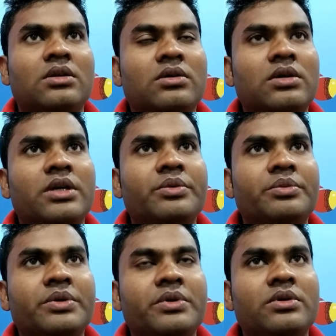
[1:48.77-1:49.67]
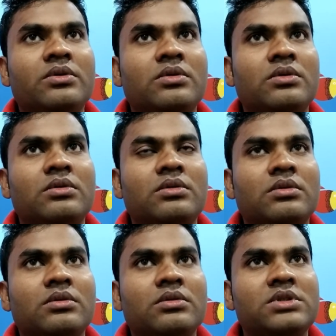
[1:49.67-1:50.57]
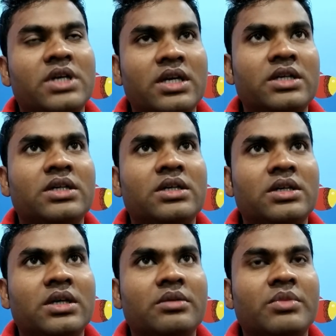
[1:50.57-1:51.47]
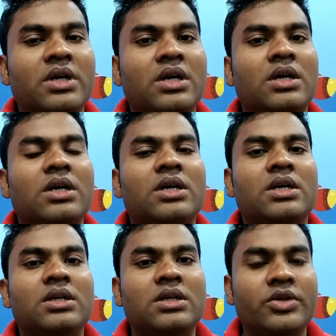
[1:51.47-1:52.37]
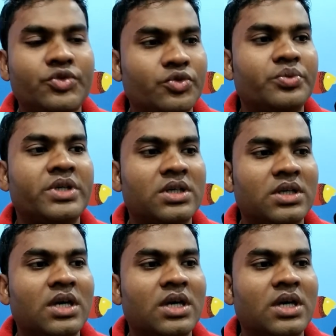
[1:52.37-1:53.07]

তখন আমি বিভিন্ন চ্যানেলে কিংবা এই ইউটিউবে